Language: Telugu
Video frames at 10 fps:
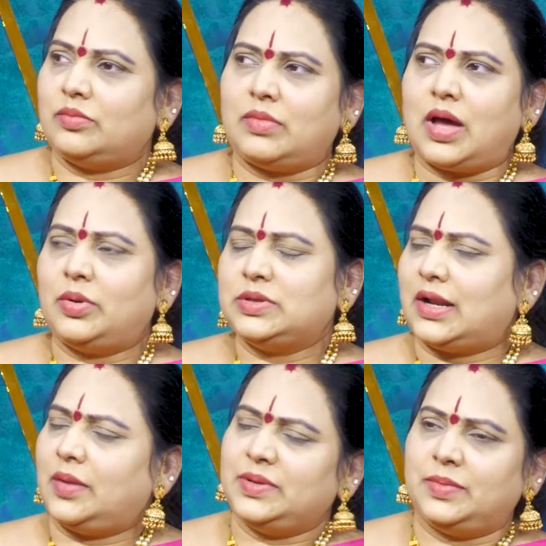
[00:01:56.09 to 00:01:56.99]
మామూలు
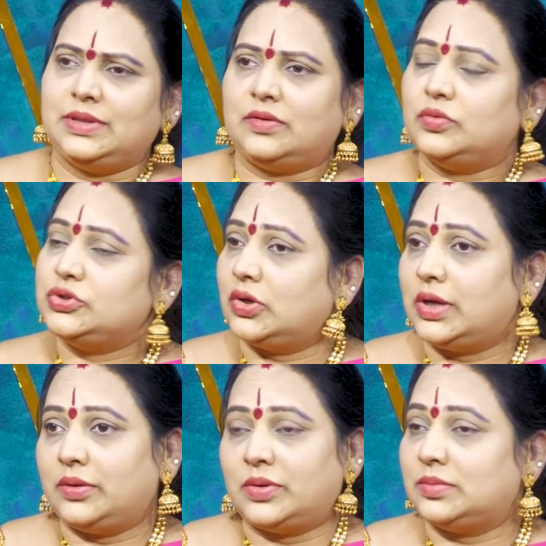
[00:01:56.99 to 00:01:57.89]
చాలా పెద్ద పెద్ద
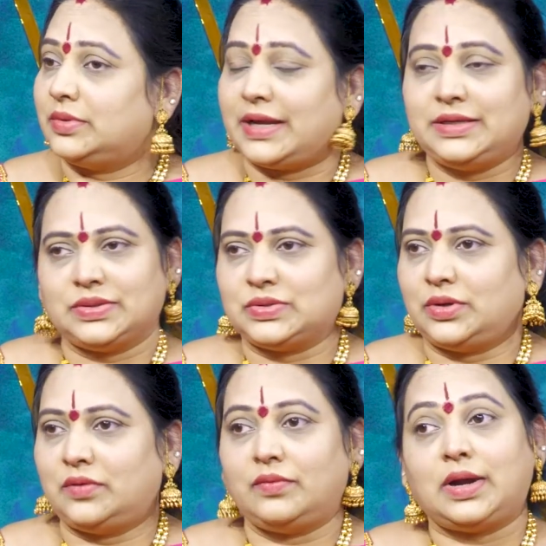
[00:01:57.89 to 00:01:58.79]
ఉద్యోగాల కోసం ట్రై
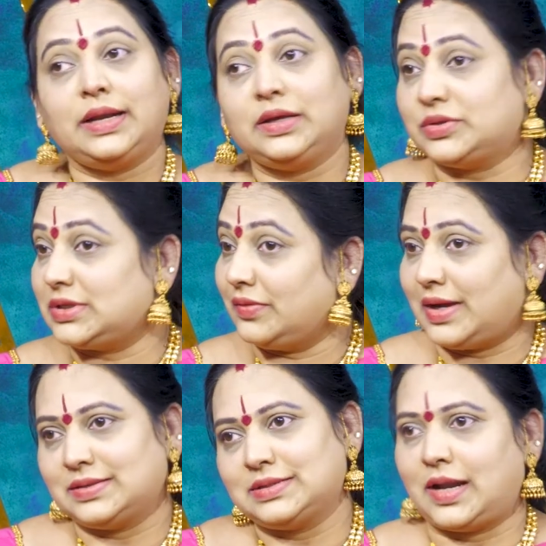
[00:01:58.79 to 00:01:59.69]
చేస్తుంటారు వాళ్ళకి వచ్చే
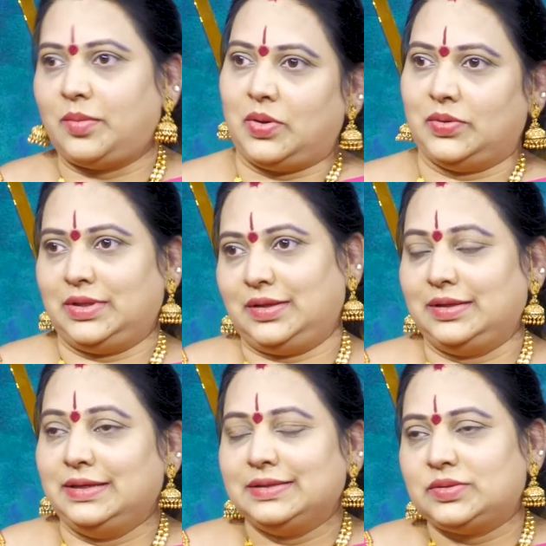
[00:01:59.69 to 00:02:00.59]
అవకాశం చాలా బాగుంది
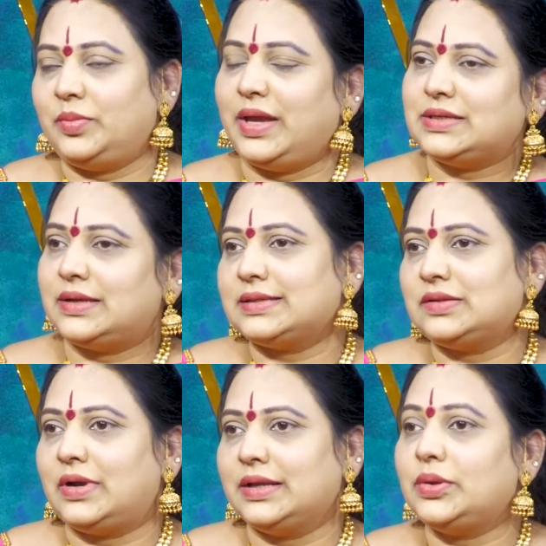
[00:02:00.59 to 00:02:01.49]
సో
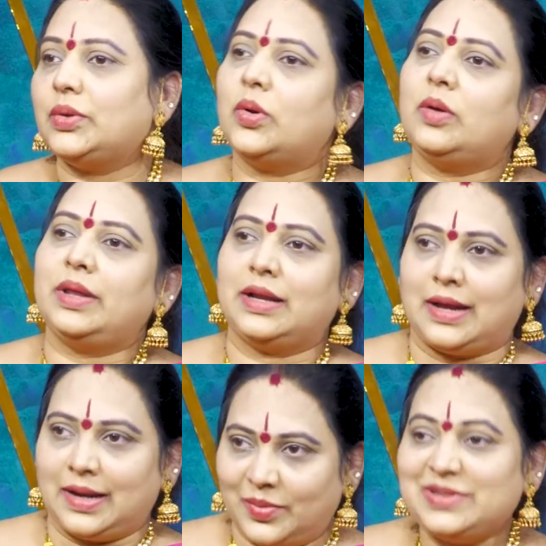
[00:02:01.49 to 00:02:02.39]
మేషరాశి వాళ్ళకి యోగమైన
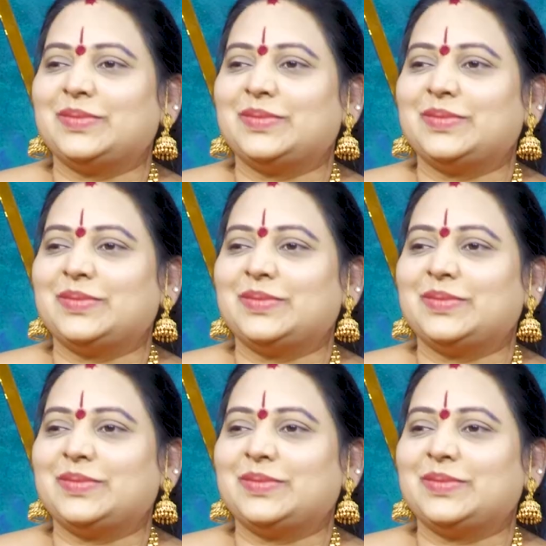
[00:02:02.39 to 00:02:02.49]
కాలం అని